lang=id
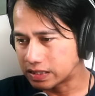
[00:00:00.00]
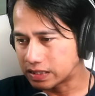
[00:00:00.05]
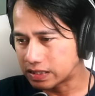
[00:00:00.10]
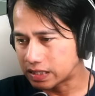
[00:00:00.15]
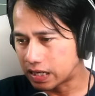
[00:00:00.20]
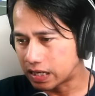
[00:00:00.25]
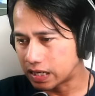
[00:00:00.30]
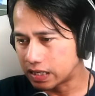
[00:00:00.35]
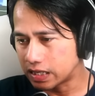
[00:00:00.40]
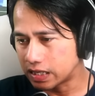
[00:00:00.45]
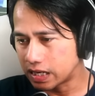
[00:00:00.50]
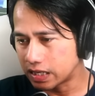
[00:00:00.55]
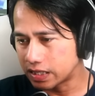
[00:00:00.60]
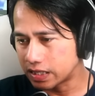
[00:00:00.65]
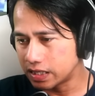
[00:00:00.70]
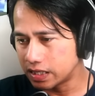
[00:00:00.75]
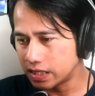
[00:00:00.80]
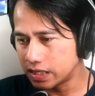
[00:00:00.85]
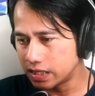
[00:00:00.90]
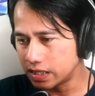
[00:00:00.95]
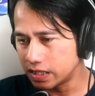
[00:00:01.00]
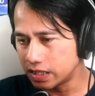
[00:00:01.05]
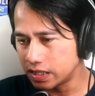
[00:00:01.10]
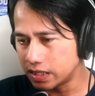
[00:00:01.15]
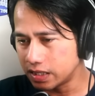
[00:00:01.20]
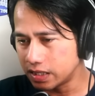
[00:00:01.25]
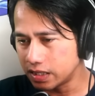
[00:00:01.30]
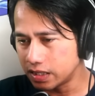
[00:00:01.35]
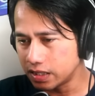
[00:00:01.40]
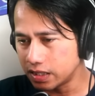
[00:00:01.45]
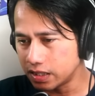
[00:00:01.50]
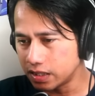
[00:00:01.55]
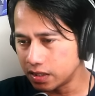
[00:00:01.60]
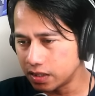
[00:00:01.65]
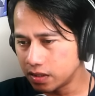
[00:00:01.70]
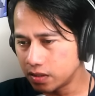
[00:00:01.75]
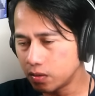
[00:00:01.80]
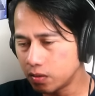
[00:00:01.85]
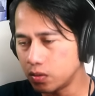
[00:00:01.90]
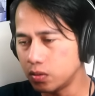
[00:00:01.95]
kali lagi
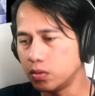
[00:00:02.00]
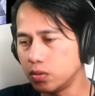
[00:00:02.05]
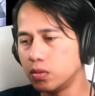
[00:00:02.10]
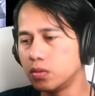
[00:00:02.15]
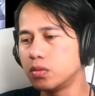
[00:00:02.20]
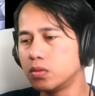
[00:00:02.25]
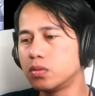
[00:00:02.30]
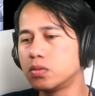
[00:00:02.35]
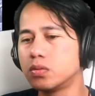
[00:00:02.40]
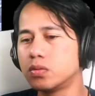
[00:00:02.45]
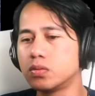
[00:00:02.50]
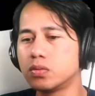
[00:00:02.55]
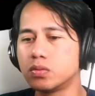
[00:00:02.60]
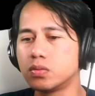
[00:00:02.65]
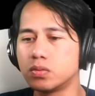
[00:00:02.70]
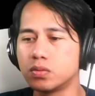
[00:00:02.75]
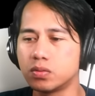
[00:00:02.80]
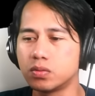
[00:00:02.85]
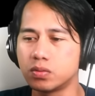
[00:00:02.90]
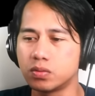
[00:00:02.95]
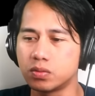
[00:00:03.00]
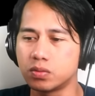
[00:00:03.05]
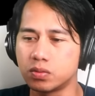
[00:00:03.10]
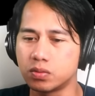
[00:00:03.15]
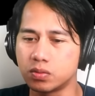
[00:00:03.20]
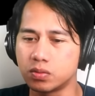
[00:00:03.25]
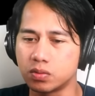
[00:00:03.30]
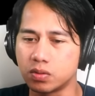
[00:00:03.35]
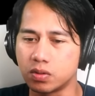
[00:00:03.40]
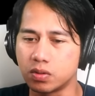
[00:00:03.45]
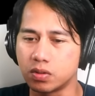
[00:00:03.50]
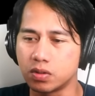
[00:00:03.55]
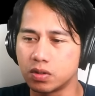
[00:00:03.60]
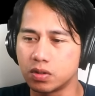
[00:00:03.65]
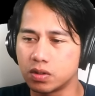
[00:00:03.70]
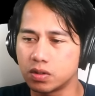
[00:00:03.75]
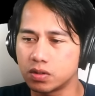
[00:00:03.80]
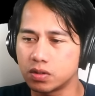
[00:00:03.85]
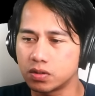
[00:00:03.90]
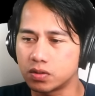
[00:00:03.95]
uh
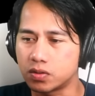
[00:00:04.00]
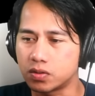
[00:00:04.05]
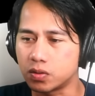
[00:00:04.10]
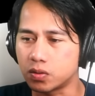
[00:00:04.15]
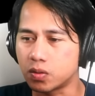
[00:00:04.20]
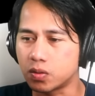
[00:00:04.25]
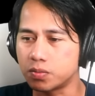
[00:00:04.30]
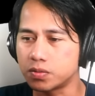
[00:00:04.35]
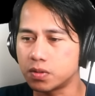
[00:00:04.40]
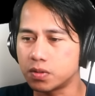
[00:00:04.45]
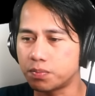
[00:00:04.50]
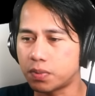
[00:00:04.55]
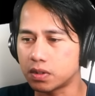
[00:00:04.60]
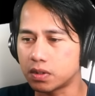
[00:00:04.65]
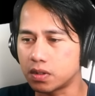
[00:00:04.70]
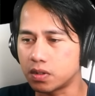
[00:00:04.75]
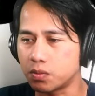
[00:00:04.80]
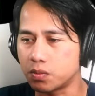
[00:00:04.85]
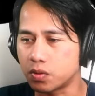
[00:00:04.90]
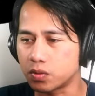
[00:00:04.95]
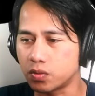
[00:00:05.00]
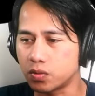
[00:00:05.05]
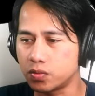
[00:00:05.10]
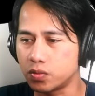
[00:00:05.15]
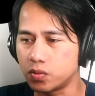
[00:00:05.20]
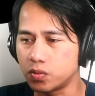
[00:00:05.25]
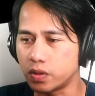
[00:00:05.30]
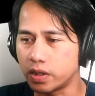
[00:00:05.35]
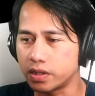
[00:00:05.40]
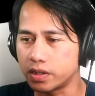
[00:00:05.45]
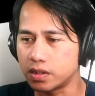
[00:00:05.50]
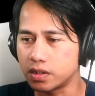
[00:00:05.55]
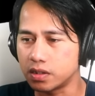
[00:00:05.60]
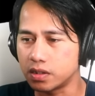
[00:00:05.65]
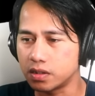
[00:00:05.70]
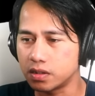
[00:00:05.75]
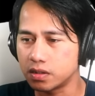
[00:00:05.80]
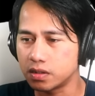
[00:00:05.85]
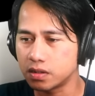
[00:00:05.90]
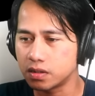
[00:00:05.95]
cukup cepat di nomor 72 ini
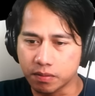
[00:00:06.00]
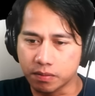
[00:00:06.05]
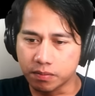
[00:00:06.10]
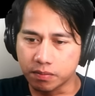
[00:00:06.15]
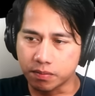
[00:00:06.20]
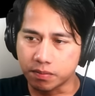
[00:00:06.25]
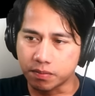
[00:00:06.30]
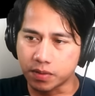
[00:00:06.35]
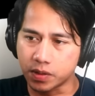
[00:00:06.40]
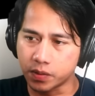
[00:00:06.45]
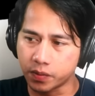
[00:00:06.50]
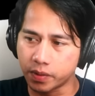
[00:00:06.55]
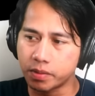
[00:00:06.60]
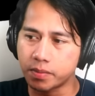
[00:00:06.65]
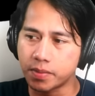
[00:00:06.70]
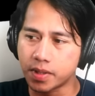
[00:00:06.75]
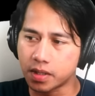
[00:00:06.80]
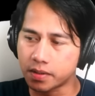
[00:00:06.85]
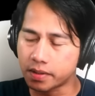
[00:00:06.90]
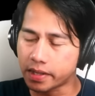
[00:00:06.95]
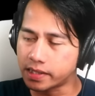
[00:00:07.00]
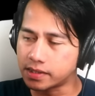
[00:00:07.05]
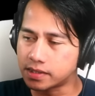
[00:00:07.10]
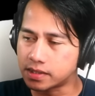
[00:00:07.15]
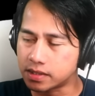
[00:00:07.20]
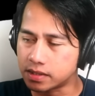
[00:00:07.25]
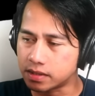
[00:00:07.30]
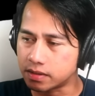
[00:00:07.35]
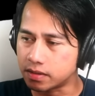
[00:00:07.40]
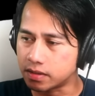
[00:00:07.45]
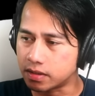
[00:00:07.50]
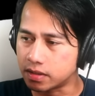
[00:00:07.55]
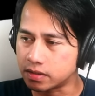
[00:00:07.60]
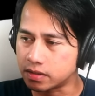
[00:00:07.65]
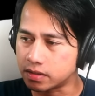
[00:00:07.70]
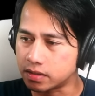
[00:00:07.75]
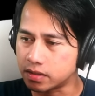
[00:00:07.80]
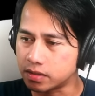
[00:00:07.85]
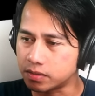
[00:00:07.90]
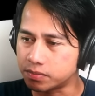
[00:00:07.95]
nih by the way memang guys
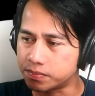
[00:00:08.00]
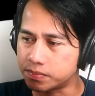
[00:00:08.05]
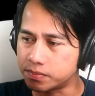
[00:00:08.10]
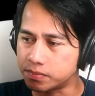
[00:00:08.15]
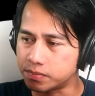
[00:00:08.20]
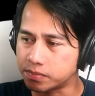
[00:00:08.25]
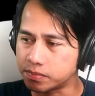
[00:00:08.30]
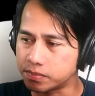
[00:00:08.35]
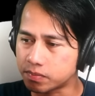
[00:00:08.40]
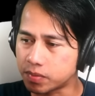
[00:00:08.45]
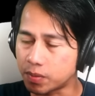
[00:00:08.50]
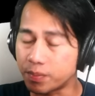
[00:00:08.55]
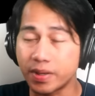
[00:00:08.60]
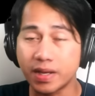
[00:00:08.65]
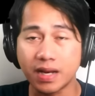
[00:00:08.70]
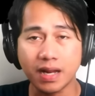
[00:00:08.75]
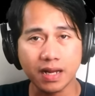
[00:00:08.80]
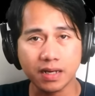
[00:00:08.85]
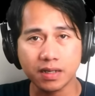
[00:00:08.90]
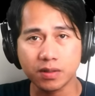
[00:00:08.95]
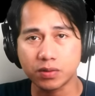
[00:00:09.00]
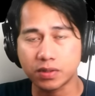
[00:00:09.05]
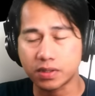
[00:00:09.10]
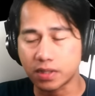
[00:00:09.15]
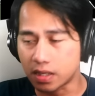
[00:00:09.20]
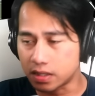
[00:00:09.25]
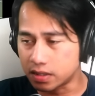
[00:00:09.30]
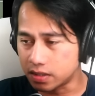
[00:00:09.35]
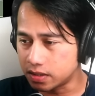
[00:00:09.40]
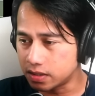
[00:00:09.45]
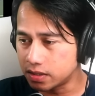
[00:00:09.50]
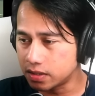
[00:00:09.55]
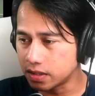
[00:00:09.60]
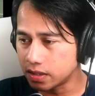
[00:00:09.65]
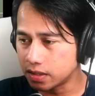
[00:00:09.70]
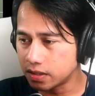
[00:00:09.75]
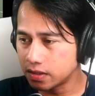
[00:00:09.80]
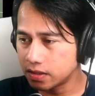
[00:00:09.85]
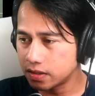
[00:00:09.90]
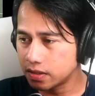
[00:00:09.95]
uh, pembinaan usia dini
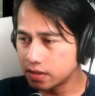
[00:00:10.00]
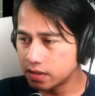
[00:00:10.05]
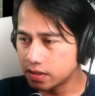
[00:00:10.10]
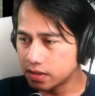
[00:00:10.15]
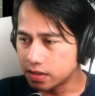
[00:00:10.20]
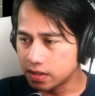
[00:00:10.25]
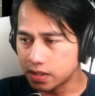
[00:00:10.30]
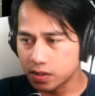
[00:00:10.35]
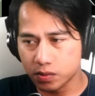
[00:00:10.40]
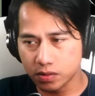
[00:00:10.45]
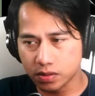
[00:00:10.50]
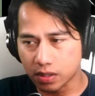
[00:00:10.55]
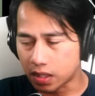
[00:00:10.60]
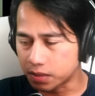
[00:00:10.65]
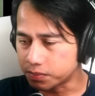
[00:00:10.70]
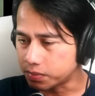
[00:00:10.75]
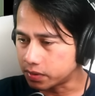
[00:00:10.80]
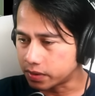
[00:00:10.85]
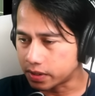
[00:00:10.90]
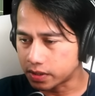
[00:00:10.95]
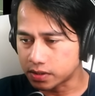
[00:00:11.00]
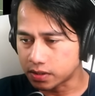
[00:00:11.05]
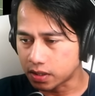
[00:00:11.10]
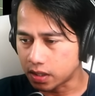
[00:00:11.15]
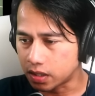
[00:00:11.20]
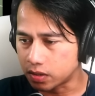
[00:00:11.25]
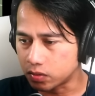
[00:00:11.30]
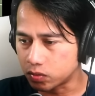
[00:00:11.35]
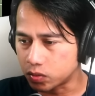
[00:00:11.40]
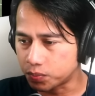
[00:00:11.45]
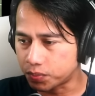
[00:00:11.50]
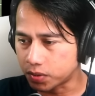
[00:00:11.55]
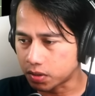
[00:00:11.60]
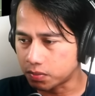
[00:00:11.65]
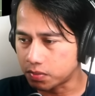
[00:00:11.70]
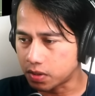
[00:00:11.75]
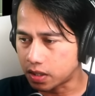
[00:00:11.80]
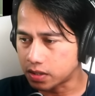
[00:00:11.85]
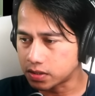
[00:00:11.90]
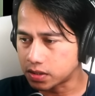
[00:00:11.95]
ya itu sangat penting sekali untuk
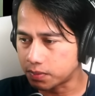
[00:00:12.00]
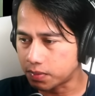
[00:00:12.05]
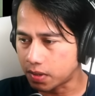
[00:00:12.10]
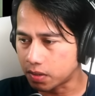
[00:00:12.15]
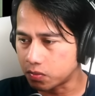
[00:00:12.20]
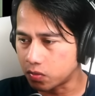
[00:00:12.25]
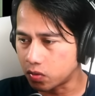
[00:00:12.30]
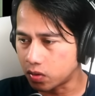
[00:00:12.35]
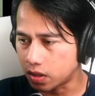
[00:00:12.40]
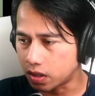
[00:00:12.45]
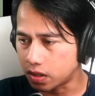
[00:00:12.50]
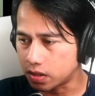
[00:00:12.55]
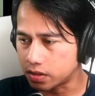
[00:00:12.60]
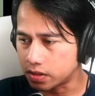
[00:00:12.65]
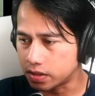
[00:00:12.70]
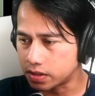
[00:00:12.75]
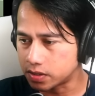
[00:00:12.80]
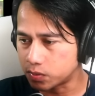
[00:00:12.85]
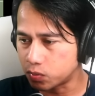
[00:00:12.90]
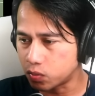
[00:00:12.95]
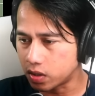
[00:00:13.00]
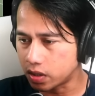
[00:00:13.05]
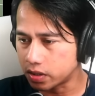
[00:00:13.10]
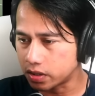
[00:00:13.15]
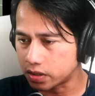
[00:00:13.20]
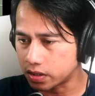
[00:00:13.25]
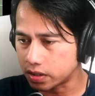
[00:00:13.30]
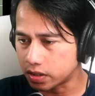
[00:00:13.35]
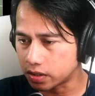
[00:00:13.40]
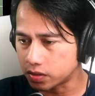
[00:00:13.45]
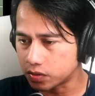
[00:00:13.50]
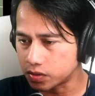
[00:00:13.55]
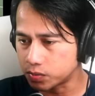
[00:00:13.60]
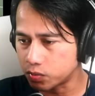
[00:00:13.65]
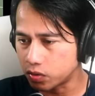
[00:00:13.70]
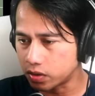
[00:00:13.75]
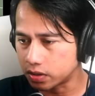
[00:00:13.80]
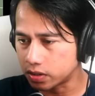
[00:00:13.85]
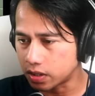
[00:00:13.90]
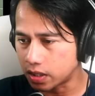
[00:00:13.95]
perkembangan sepak bola di sebuah negeri atau di
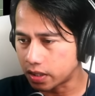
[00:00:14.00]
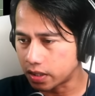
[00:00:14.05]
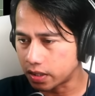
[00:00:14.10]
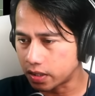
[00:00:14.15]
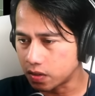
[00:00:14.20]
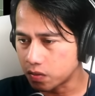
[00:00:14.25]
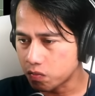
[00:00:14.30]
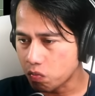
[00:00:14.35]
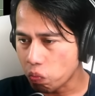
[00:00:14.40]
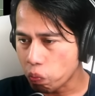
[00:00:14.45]
sebuah negara ya